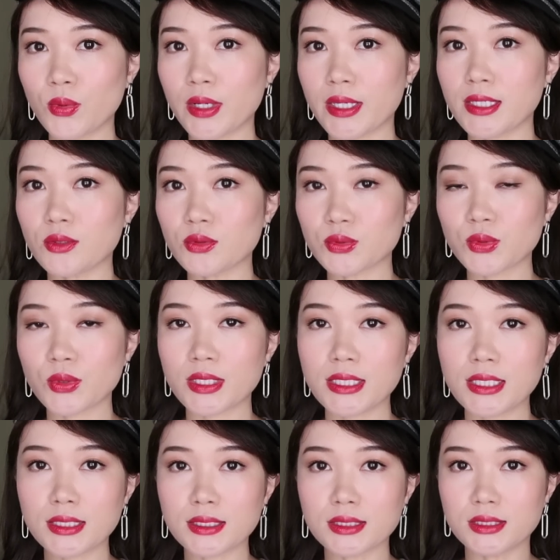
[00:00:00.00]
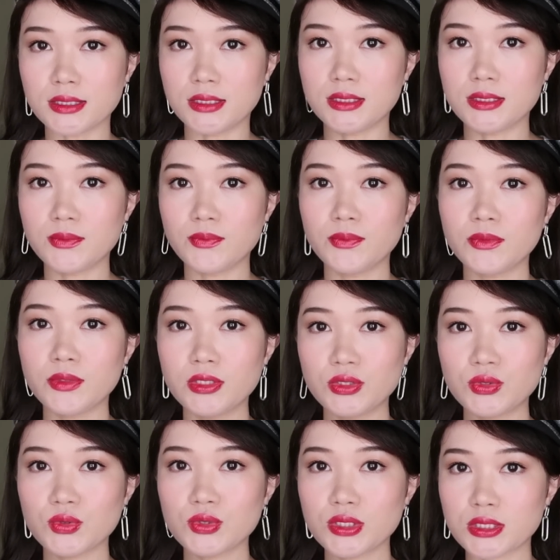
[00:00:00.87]
会有对应的
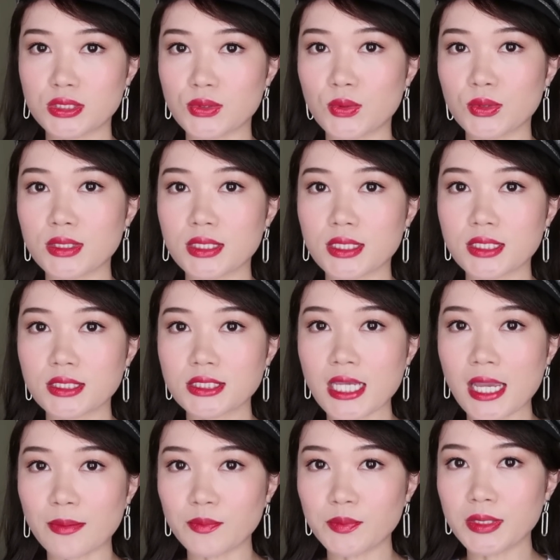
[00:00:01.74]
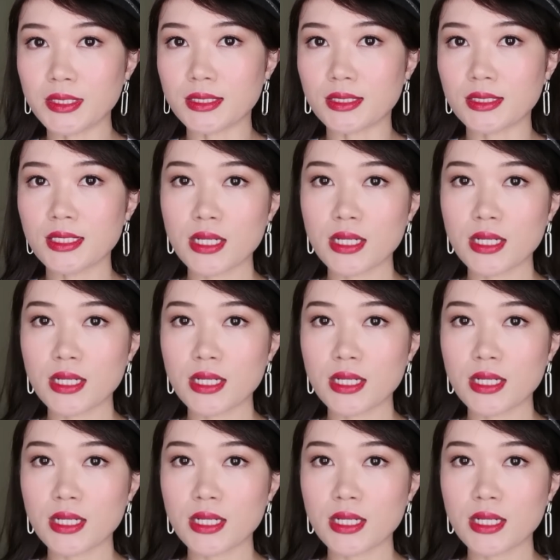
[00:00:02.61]
就使用的一个产品。